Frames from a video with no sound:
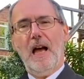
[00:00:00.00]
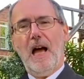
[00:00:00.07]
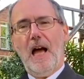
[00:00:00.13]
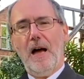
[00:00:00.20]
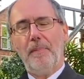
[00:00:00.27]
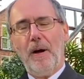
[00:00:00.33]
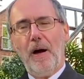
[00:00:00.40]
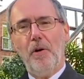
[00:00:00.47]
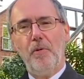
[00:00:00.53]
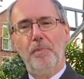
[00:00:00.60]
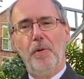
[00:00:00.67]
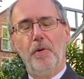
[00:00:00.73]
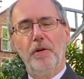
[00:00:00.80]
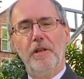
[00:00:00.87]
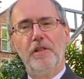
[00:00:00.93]
aber auch
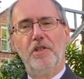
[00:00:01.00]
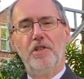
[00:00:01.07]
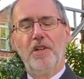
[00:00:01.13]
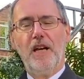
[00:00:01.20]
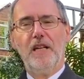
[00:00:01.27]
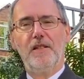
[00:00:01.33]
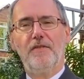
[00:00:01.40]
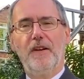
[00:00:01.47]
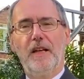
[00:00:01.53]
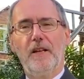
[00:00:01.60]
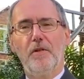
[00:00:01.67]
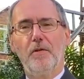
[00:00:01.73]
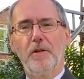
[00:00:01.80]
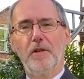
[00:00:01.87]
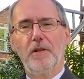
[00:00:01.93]
politische
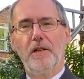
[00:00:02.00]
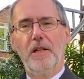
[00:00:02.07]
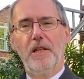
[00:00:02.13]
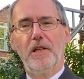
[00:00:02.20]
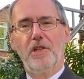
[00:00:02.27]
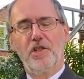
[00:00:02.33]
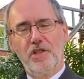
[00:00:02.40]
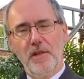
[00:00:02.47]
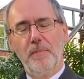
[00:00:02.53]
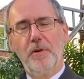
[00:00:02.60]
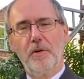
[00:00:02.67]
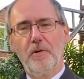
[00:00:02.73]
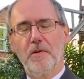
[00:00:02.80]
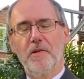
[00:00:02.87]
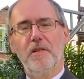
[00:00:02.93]
Entwicklungen
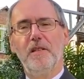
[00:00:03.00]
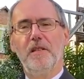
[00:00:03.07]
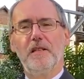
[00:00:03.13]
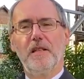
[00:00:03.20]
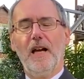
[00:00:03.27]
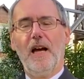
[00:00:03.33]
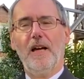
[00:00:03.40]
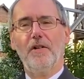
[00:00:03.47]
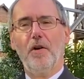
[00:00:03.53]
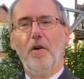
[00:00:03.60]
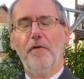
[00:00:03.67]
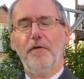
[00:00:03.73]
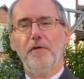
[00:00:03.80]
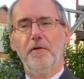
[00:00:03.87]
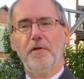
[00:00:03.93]
stimmen uns nicht gerade
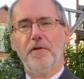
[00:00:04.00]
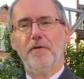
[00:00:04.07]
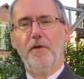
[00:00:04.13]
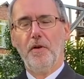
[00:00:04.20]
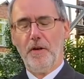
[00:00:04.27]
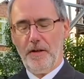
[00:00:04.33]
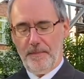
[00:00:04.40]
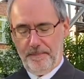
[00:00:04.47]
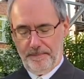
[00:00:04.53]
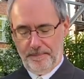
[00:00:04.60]
hoffnungsvoll.